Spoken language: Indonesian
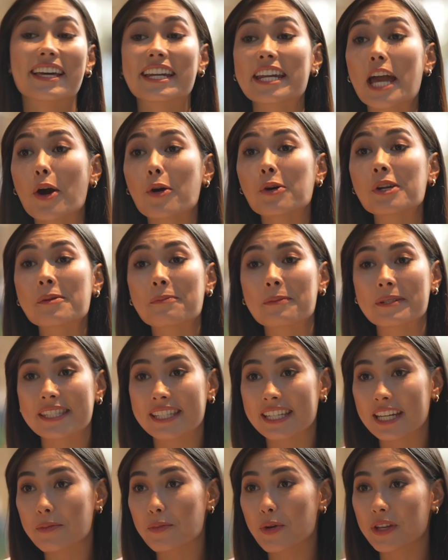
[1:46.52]
Tadi aku udah
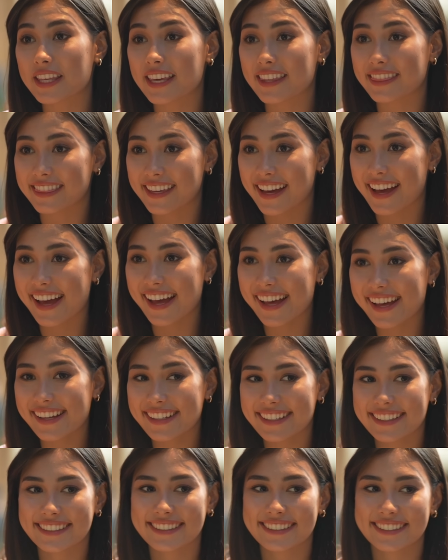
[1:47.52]
pesenin buat kita.
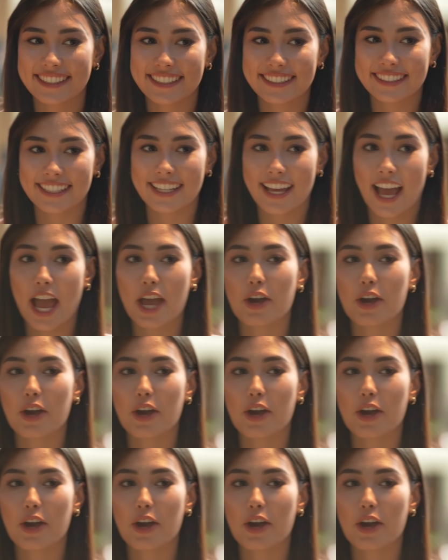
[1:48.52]
Oh, wow.